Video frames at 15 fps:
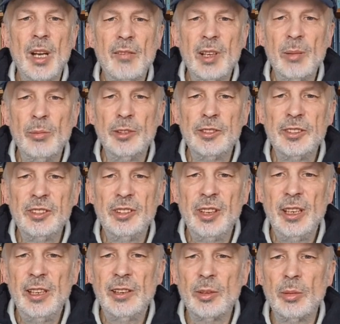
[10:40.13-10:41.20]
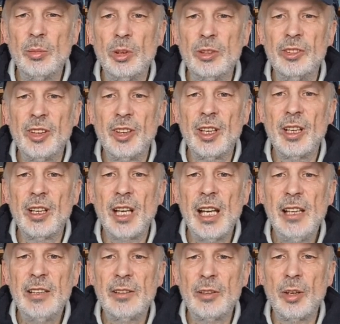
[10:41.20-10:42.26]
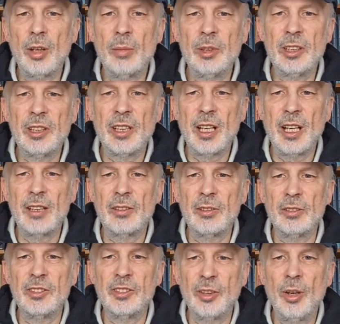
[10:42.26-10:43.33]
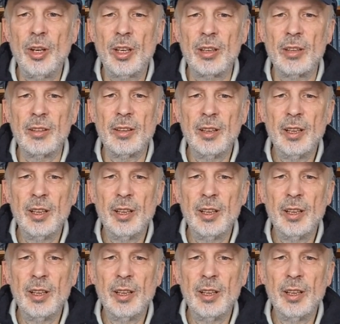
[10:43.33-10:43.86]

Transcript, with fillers: Wir müssen nicht um unsere Rechtgläubigkeit uns sorgen,